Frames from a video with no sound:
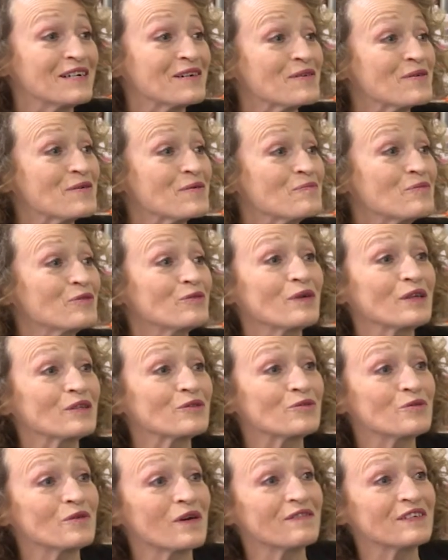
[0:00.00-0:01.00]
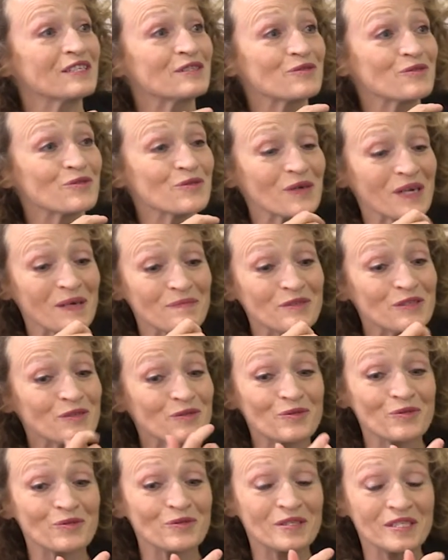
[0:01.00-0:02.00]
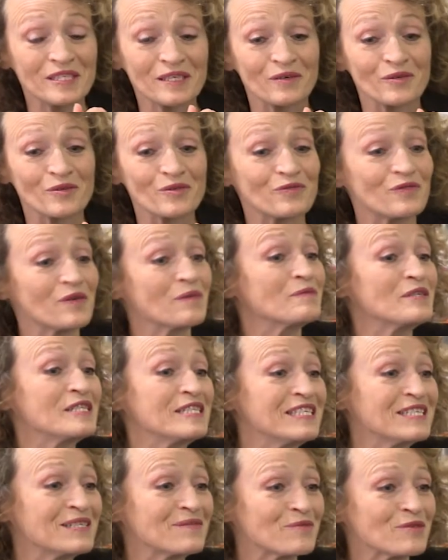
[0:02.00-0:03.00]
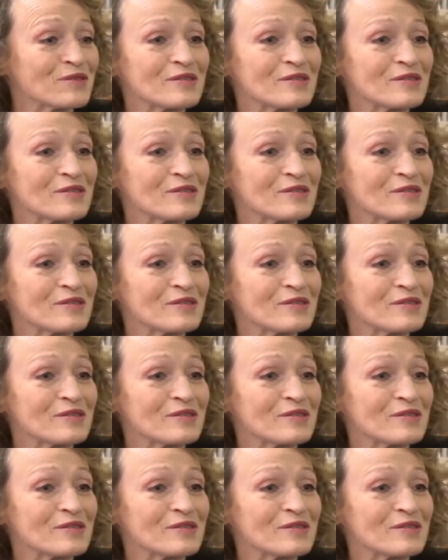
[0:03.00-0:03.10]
euh, Benoît de Gros avait toujours l'habitude de dire le féminisme,